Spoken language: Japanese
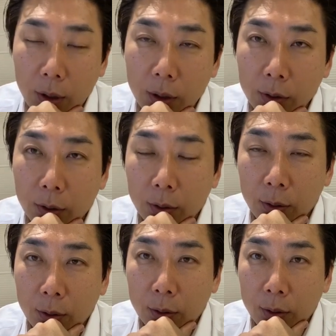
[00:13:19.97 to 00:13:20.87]
そ
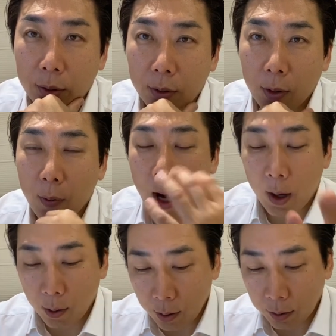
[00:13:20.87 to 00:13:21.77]
のオファー
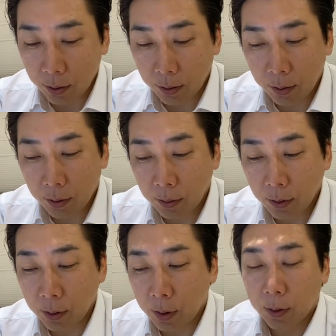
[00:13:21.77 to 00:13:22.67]
を
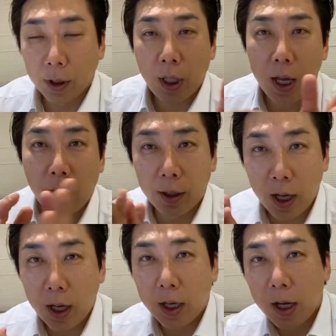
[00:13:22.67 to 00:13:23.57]
そのしたい方
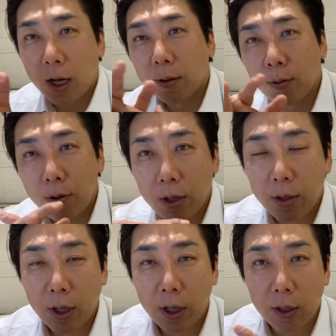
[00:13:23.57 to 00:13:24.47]
がどうやっ
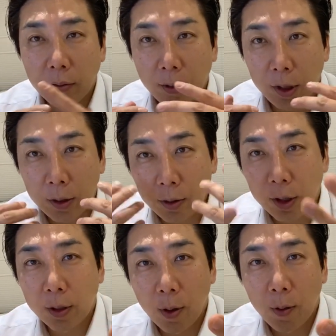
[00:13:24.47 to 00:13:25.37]
て
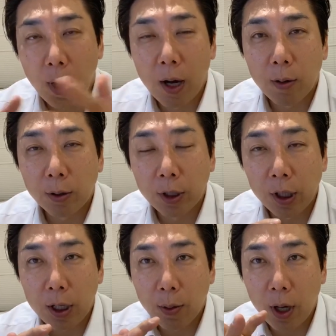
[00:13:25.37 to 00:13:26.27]
DSD のオファーをして
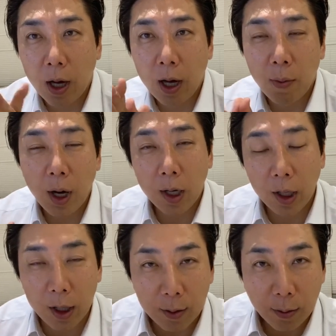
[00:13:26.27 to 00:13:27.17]
いいのかがわから
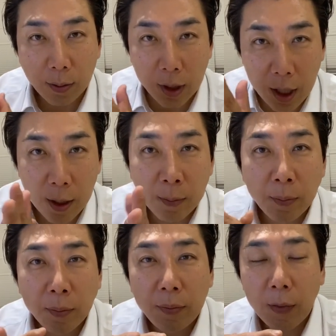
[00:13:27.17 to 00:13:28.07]
ないね
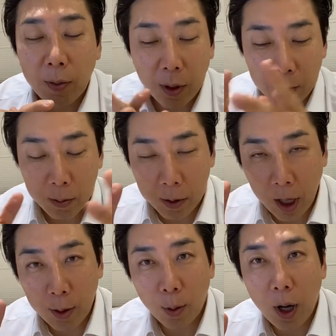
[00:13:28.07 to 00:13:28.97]

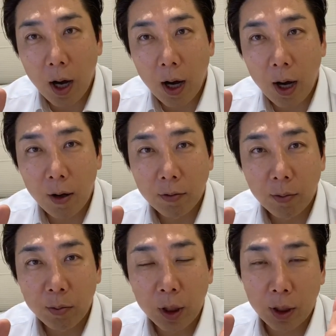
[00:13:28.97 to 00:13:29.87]
サイトは
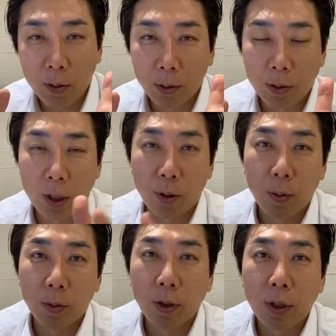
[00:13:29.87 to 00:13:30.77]
皆さんご存知だと
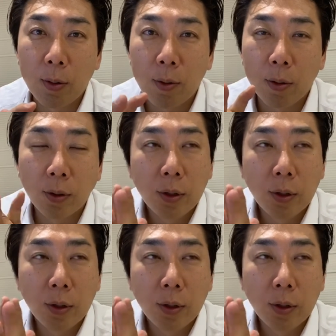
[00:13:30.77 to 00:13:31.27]
思うんですけど、